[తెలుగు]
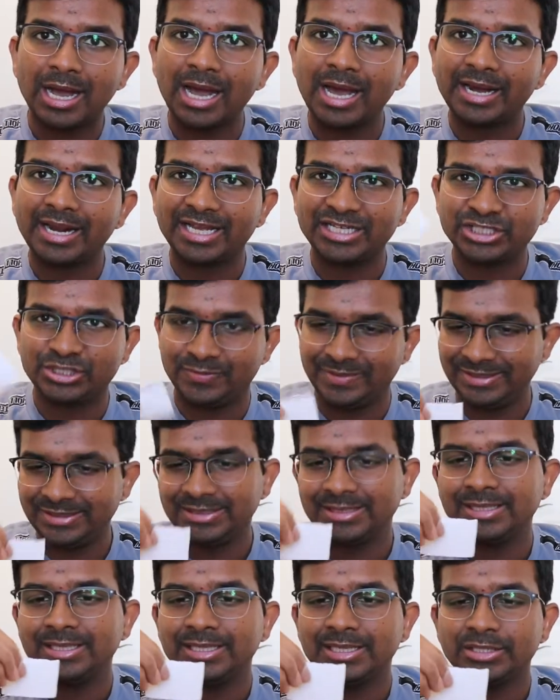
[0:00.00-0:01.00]
ఆర్ అశ్విన్
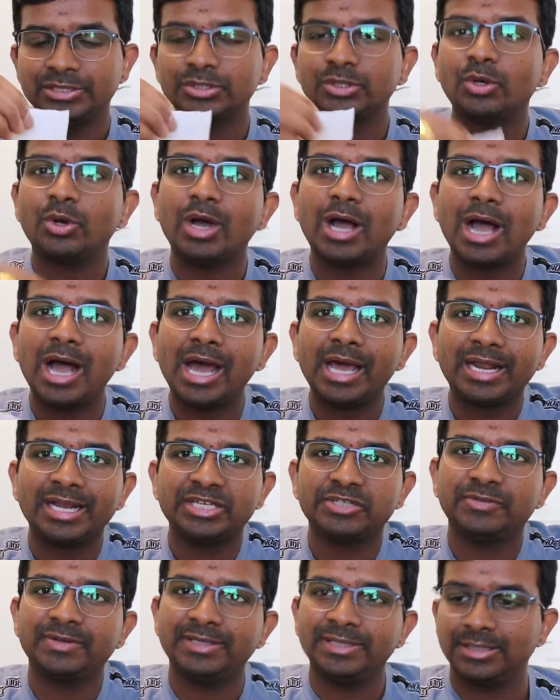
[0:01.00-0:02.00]
సో ఆర్
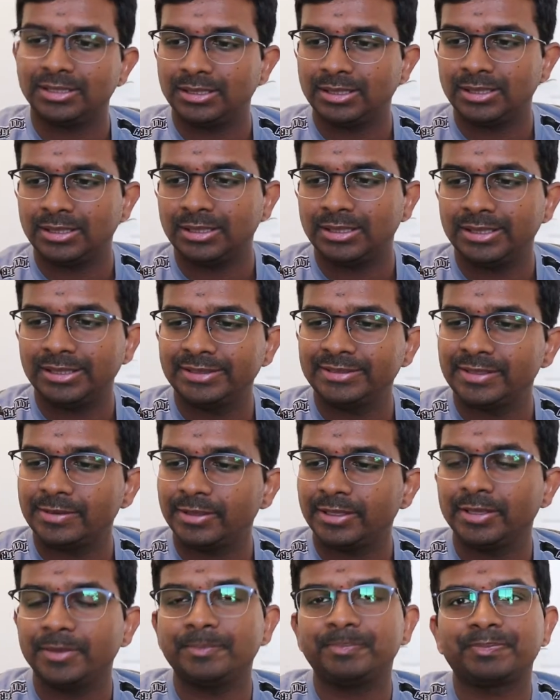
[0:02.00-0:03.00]
అశ్విన్ ఈజ్
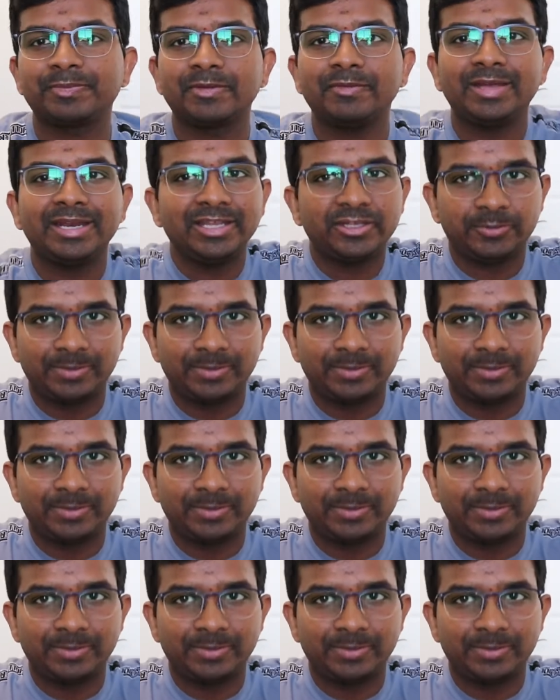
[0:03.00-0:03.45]
ఎ వెరీ